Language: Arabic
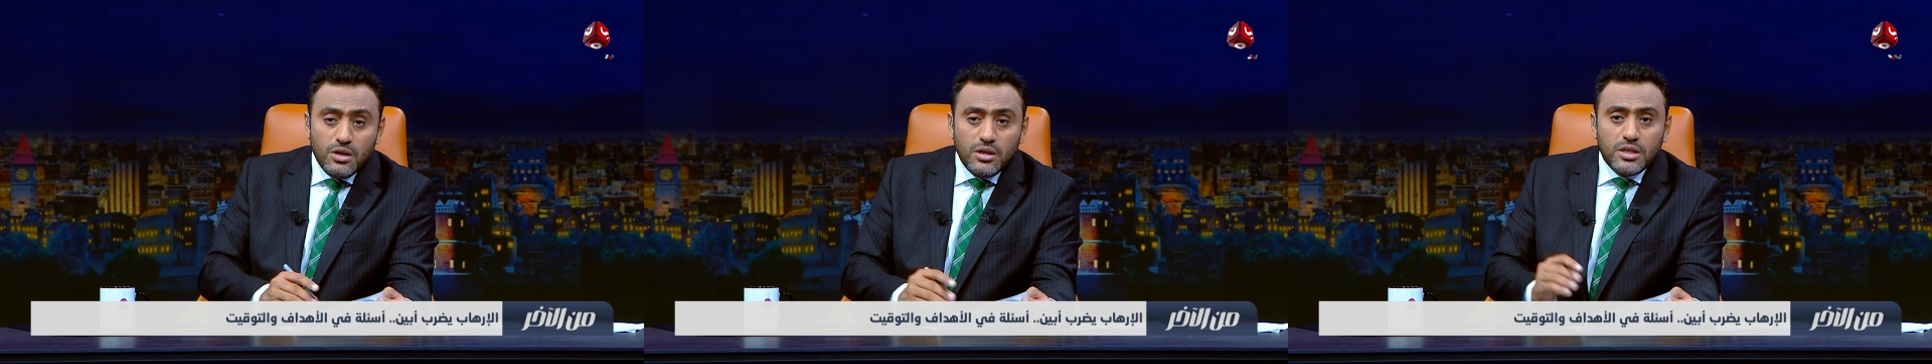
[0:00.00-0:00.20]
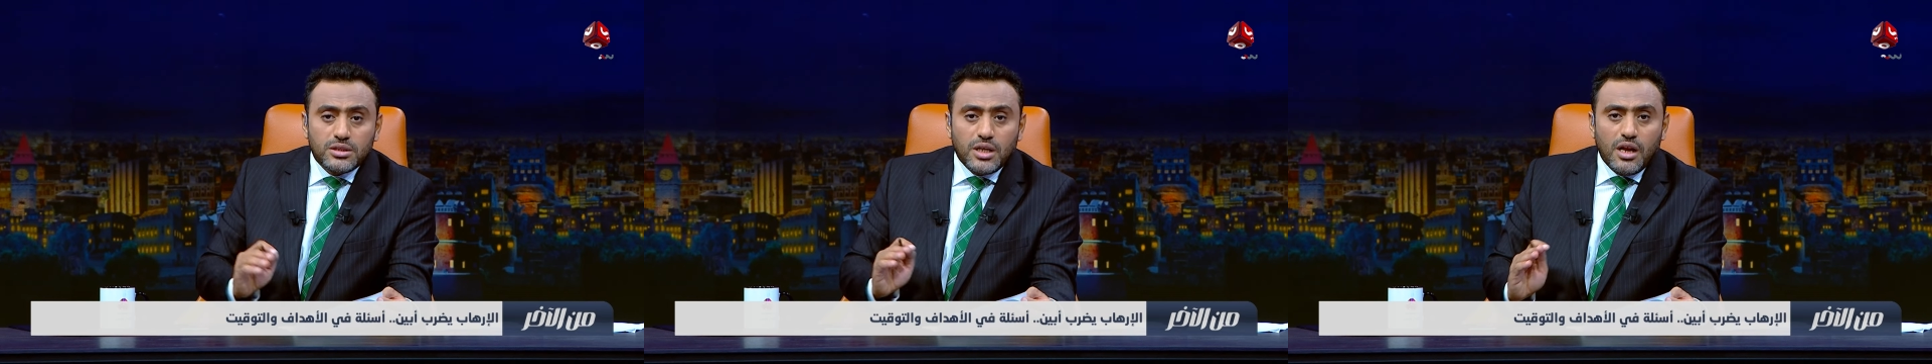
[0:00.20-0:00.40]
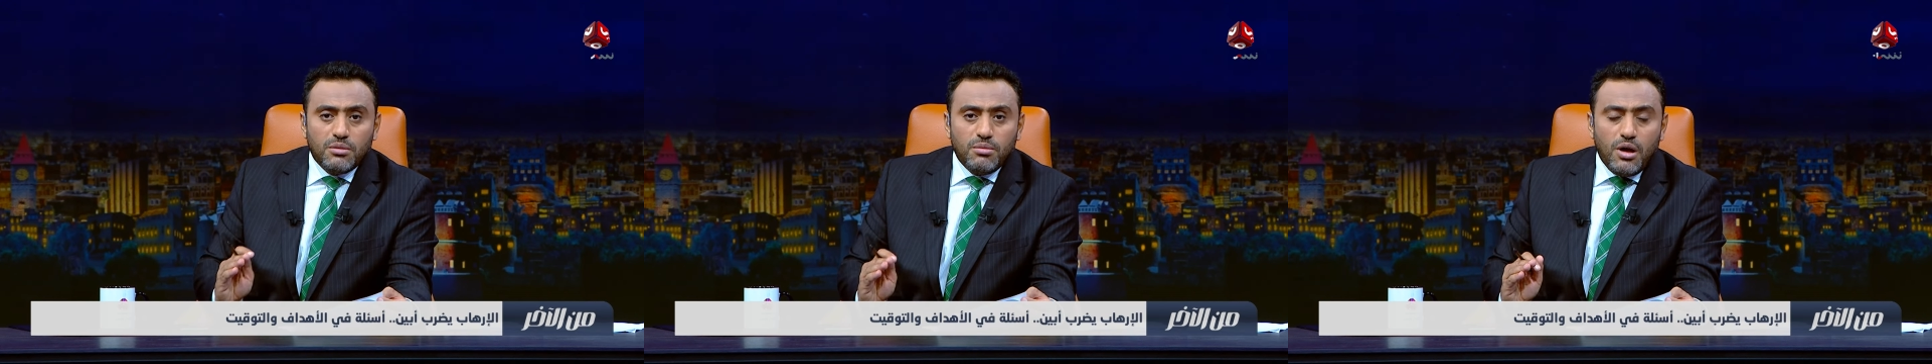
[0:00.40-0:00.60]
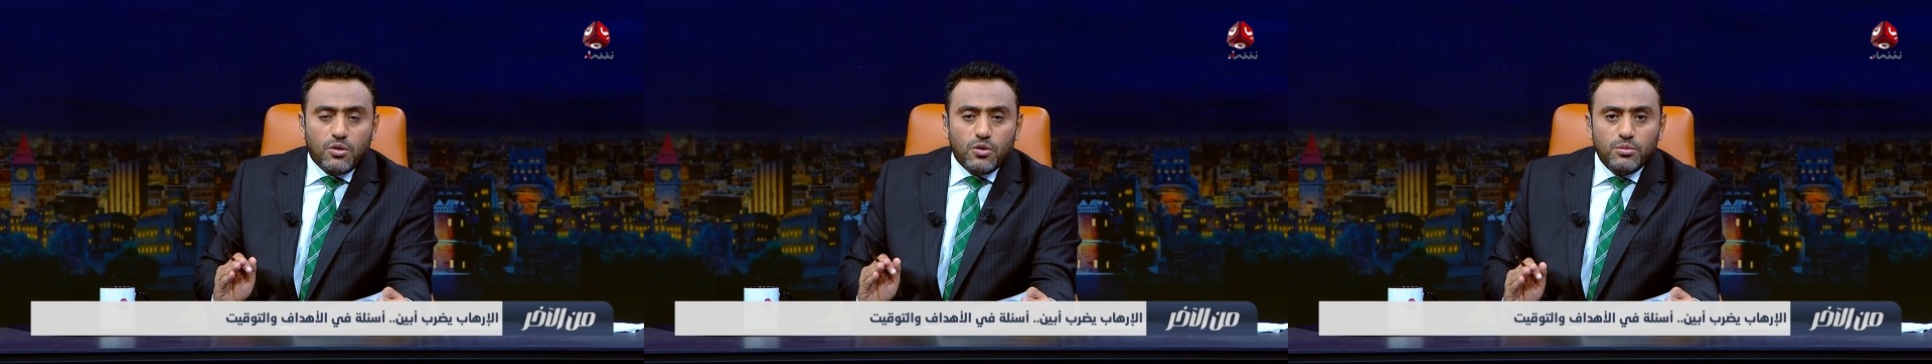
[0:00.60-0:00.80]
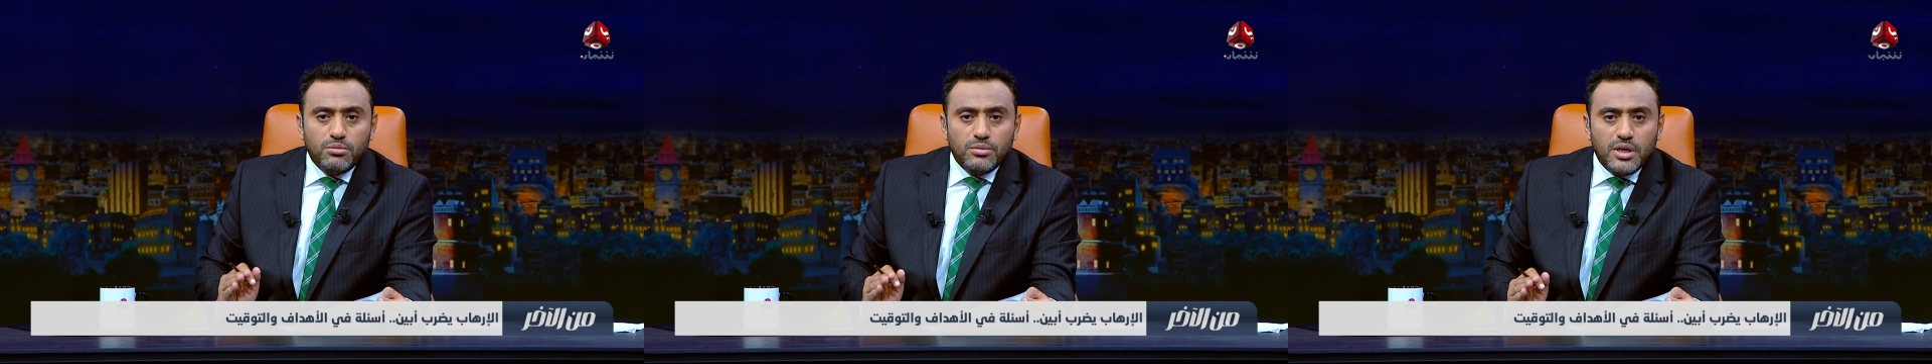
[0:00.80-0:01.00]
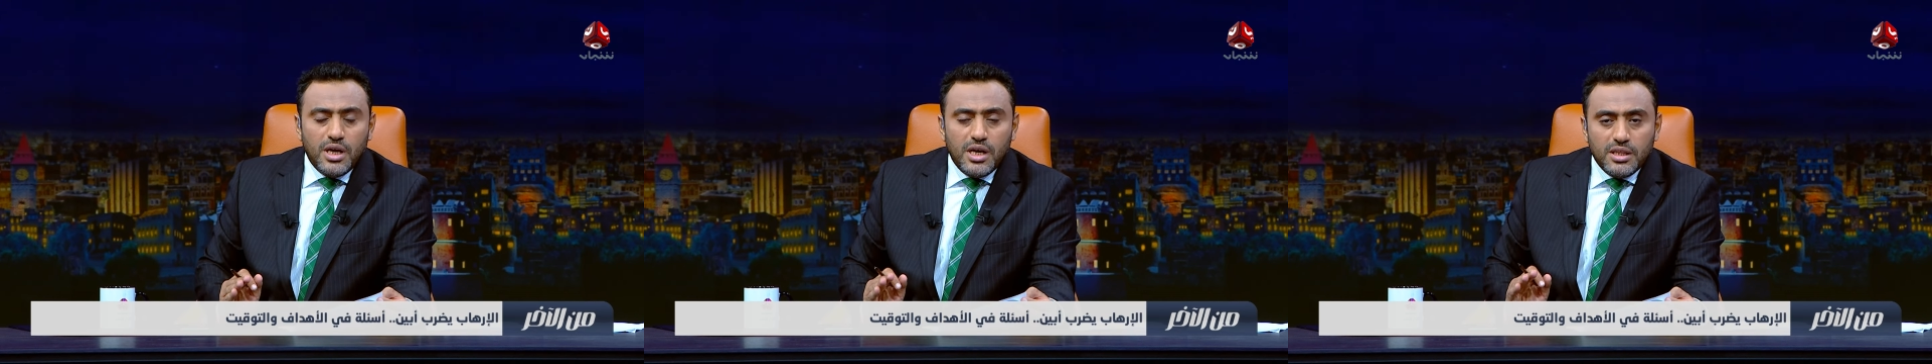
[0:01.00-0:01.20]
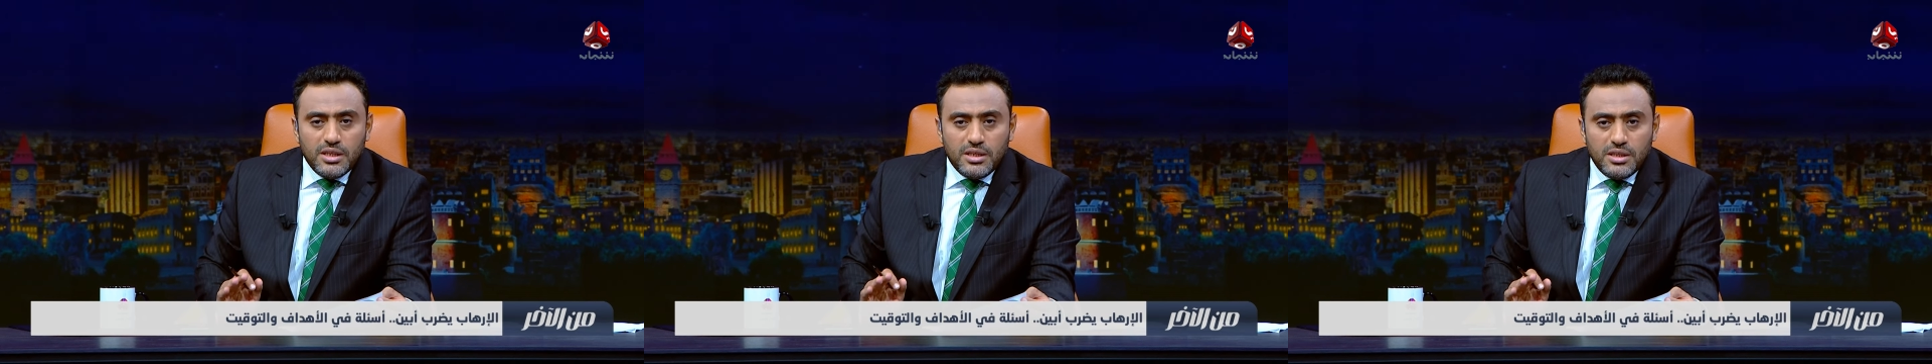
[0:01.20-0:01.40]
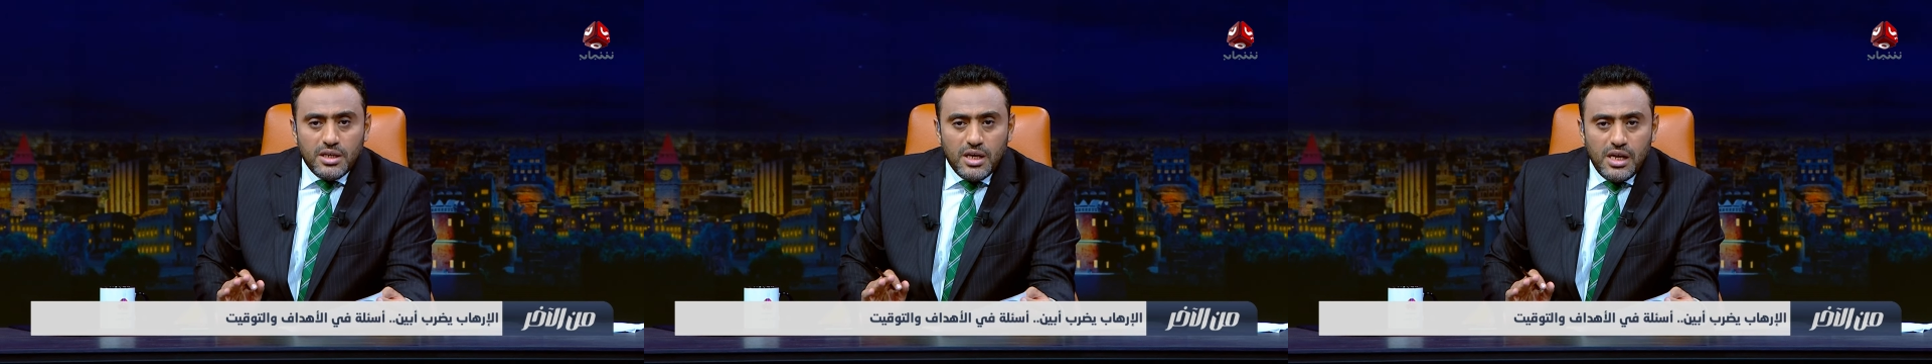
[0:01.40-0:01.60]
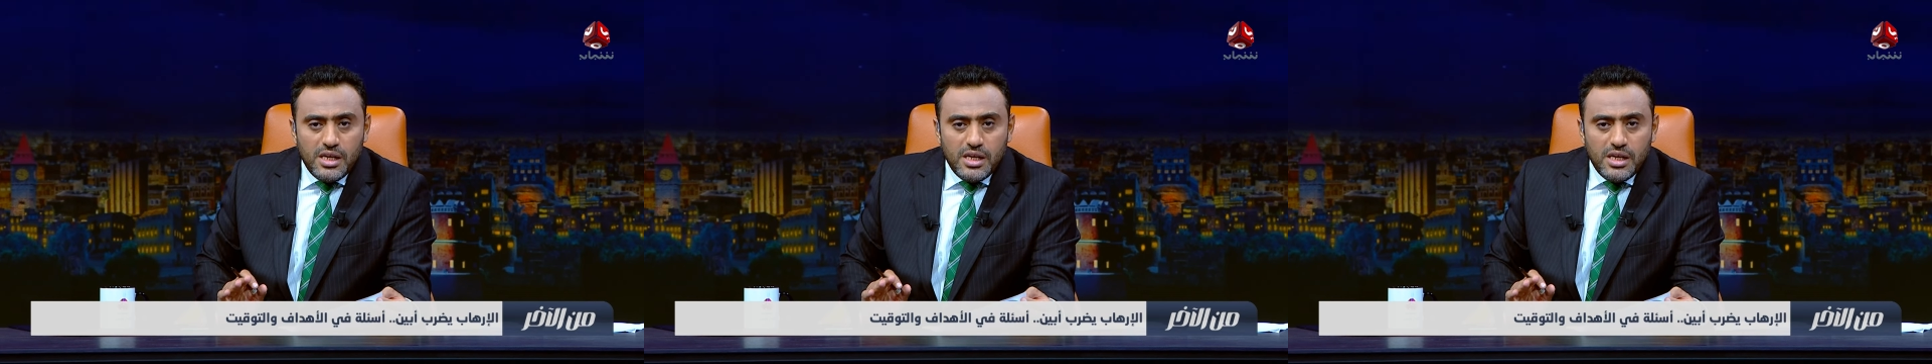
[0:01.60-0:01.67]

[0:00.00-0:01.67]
نستعرض معكم هذه